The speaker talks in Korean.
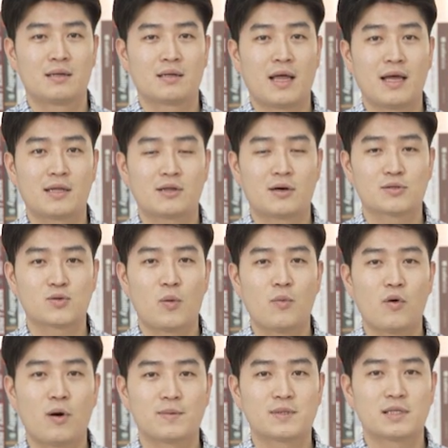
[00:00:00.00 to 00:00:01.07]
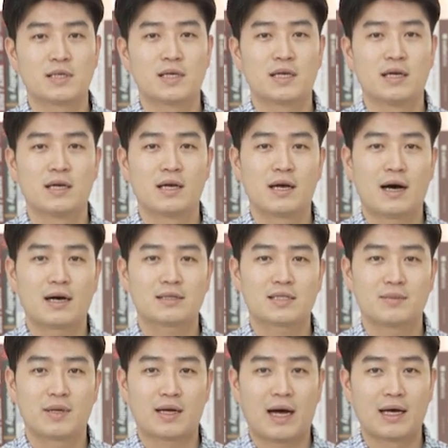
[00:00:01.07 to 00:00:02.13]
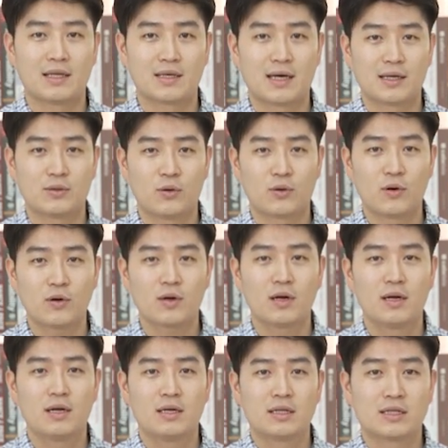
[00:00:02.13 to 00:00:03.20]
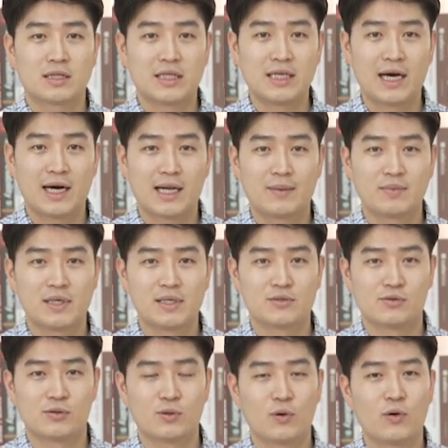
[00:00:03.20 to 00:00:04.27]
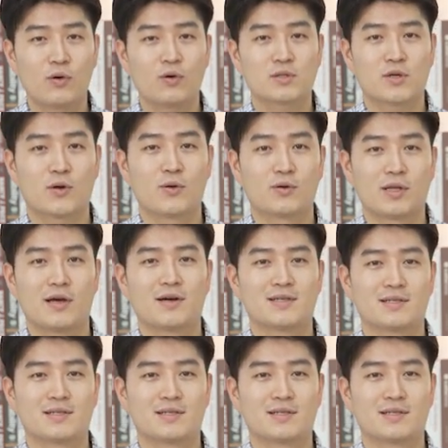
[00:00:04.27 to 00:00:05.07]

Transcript: 데이터 소모 없이 학습이 가능하도록 디알엠 기술도 적용되어